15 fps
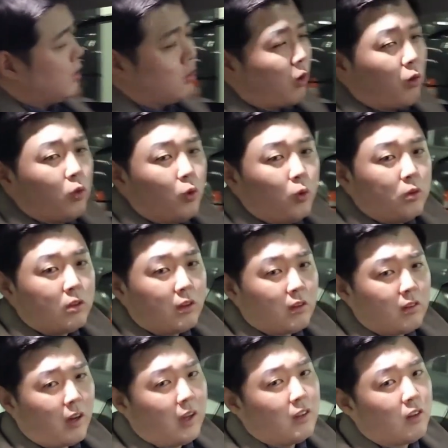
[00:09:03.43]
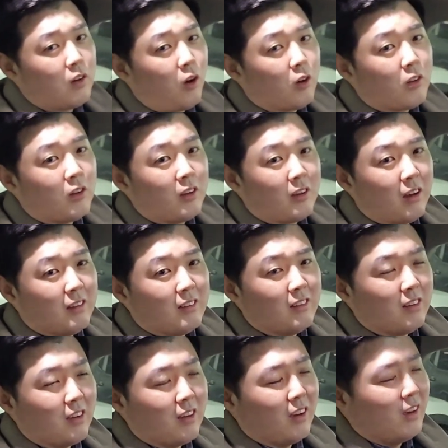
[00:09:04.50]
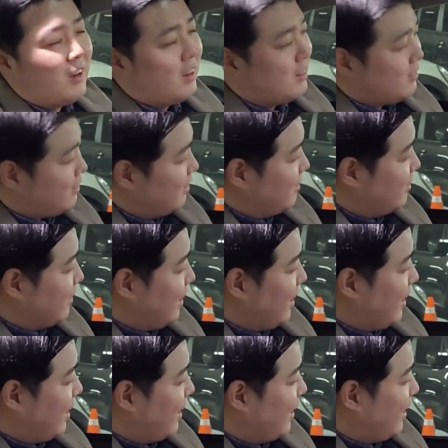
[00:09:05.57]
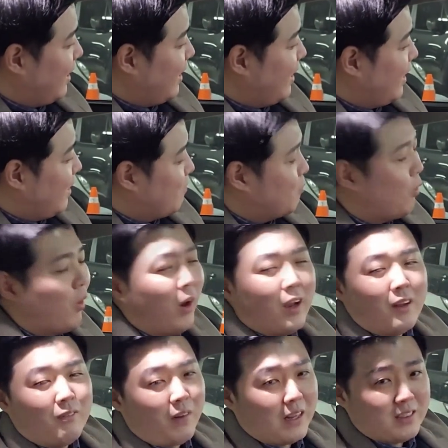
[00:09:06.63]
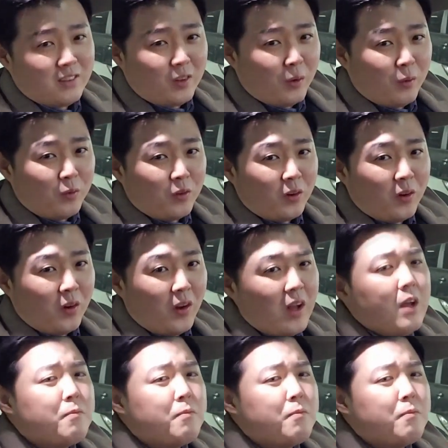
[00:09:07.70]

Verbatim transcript: 네, 전동식의 사이드 커튼까지 진짜 뭐 하나 빠진 게 없죠.